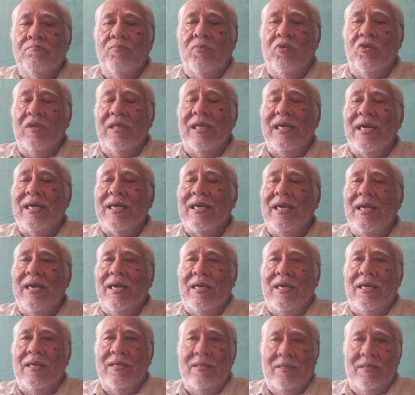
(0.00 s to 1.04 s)
poder
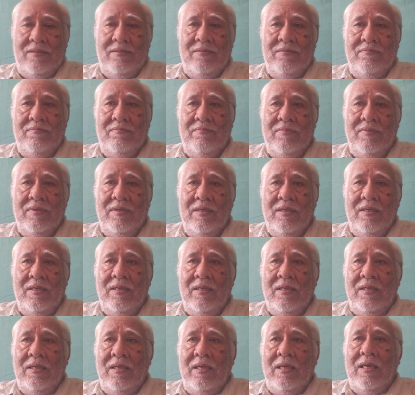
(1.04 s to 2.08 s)
aclarar
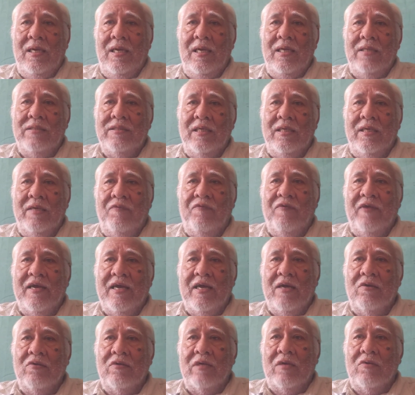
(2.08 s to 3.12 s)
el
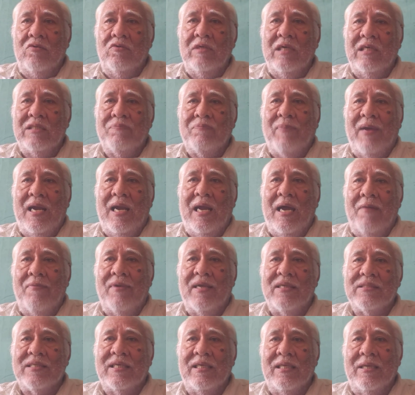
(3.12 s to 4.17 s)
significado de algunas
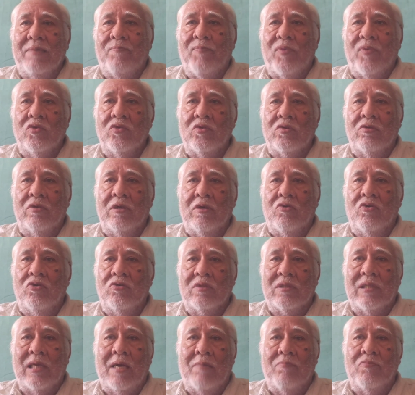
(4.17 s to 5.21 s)
palabras que de pronto
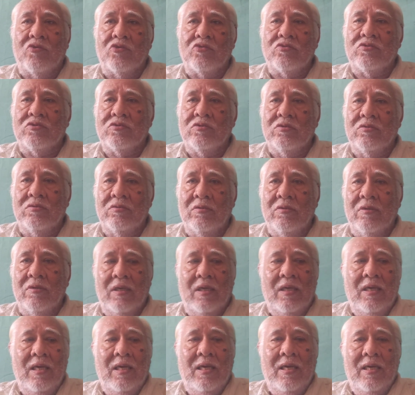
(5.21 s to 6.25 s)
encontramos
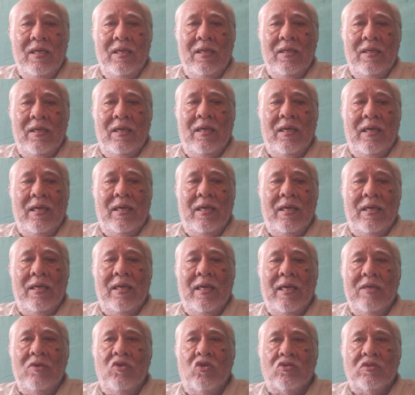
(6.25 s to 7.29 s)
en
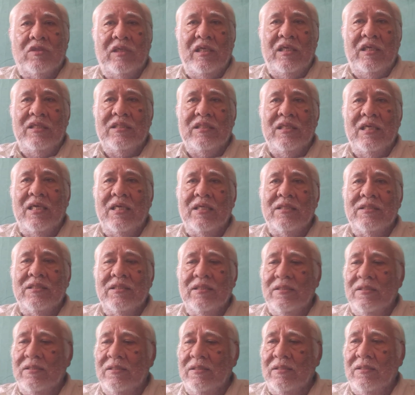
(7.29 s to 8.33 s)
las
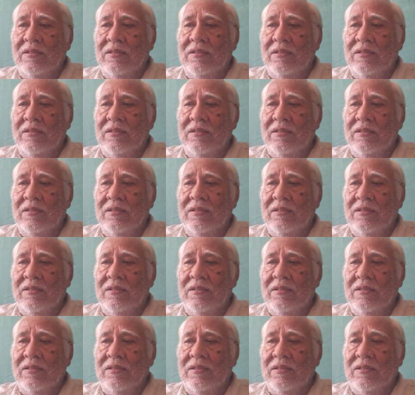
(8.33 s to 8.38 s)
noticias,